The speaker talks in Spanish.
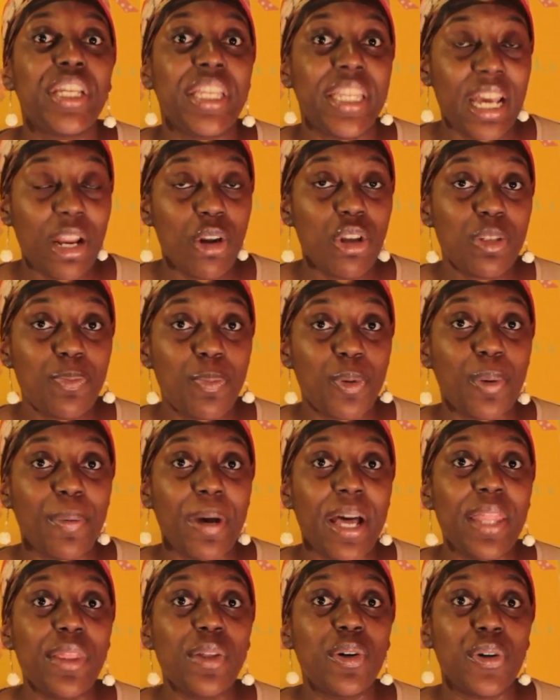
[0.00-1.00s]
y ya lo has
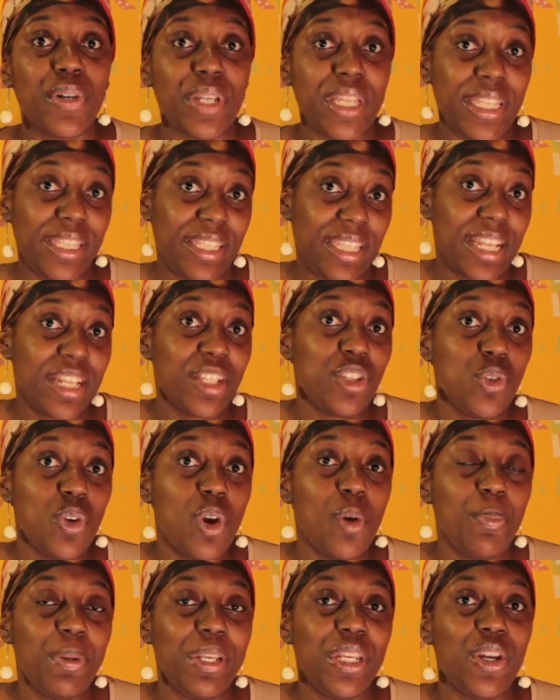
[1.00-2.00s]
probado y tienes
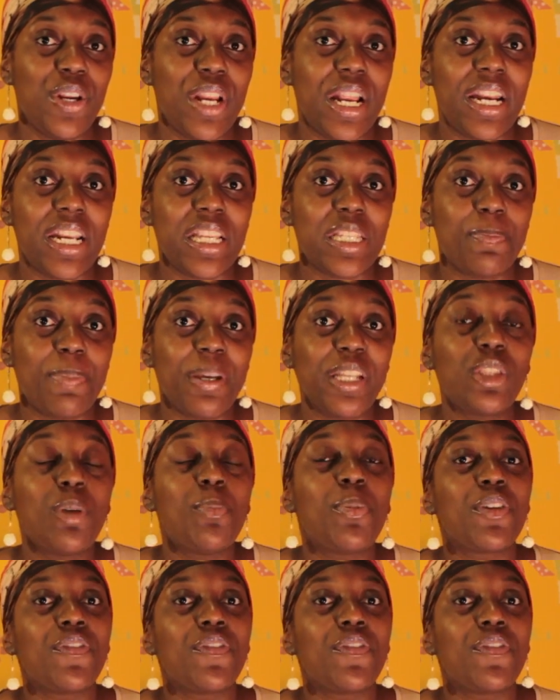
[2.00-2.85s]
una opinión al respecto,